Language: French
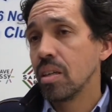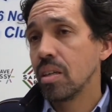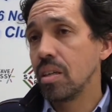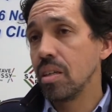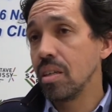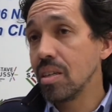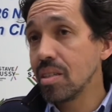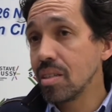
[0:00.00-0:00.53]

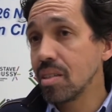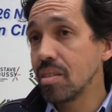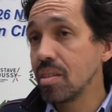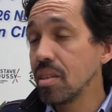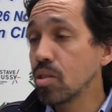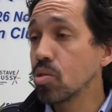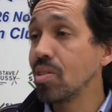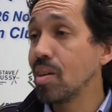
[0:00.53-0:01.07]
qui
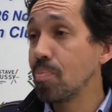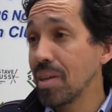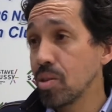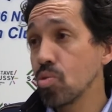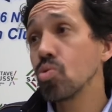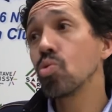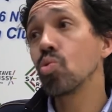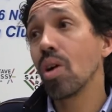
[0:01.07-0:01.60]
nécessite que les
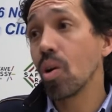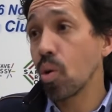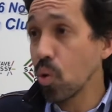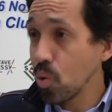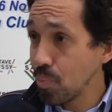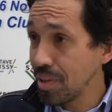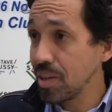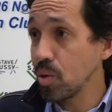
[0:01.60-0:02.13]
patients soient
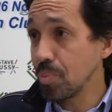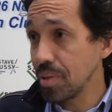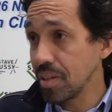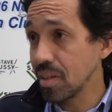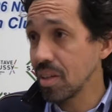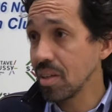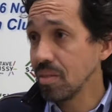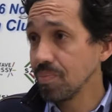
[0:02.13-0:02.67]

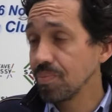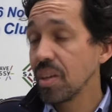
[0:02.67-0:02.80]
rebiopsiés